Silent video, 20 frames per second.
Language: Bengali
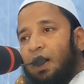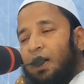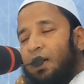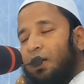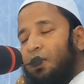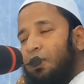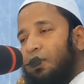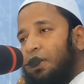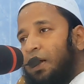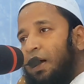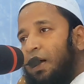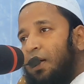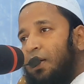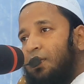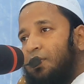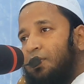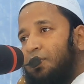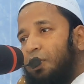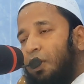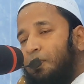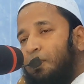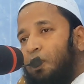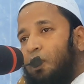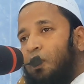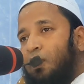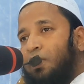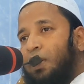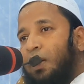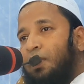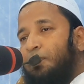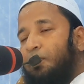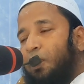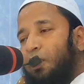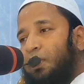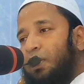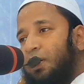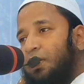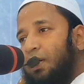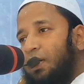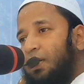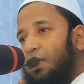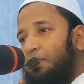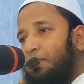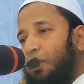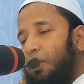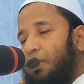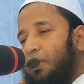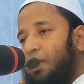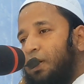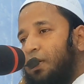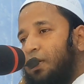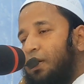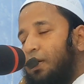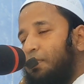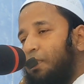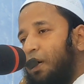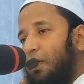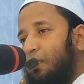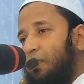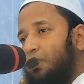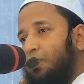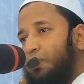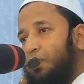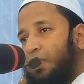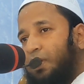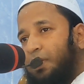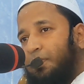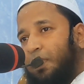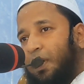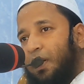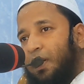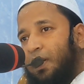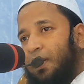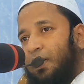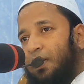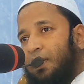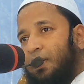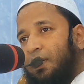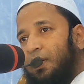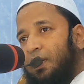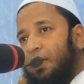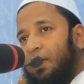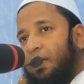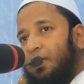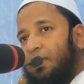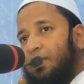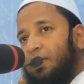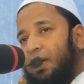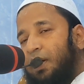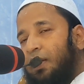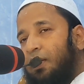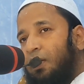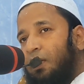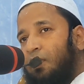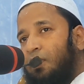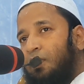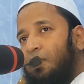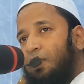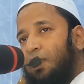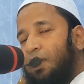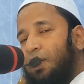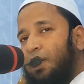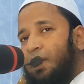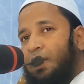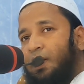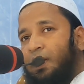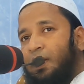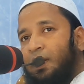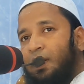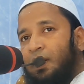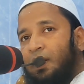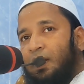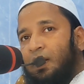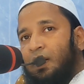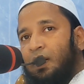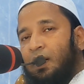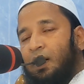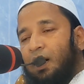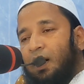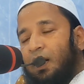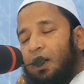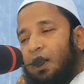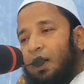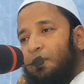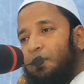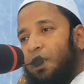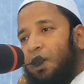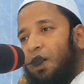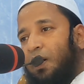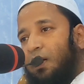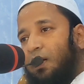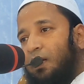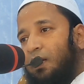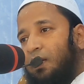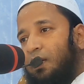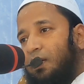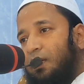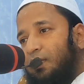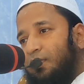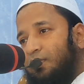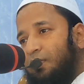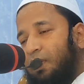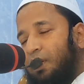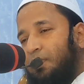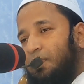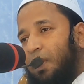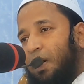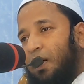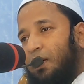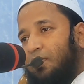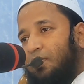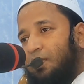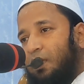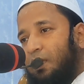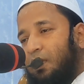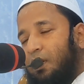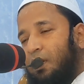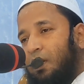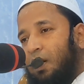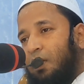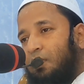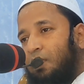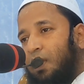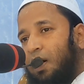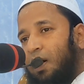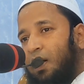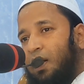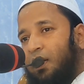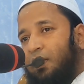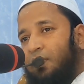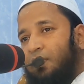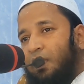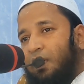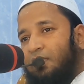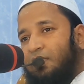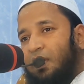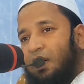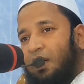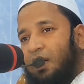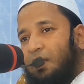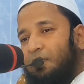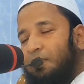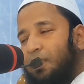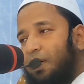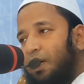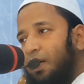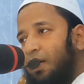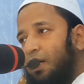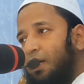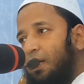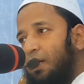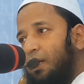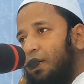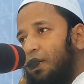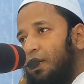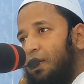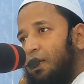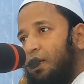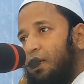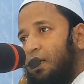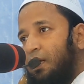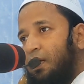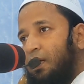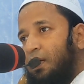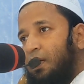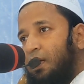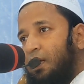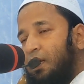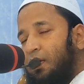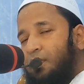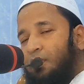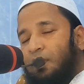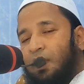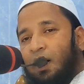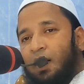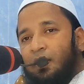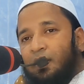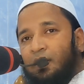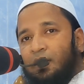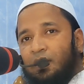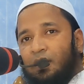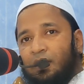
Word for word: এক কথায় সফলতার পথে যাতে প্রত্যেকটা মানুষ উঠতে পারে সেই লক্ষ্য নিয়ে আল্লাহ পাক রসুল পাক সাল্লাহ আলহি এই কোরআন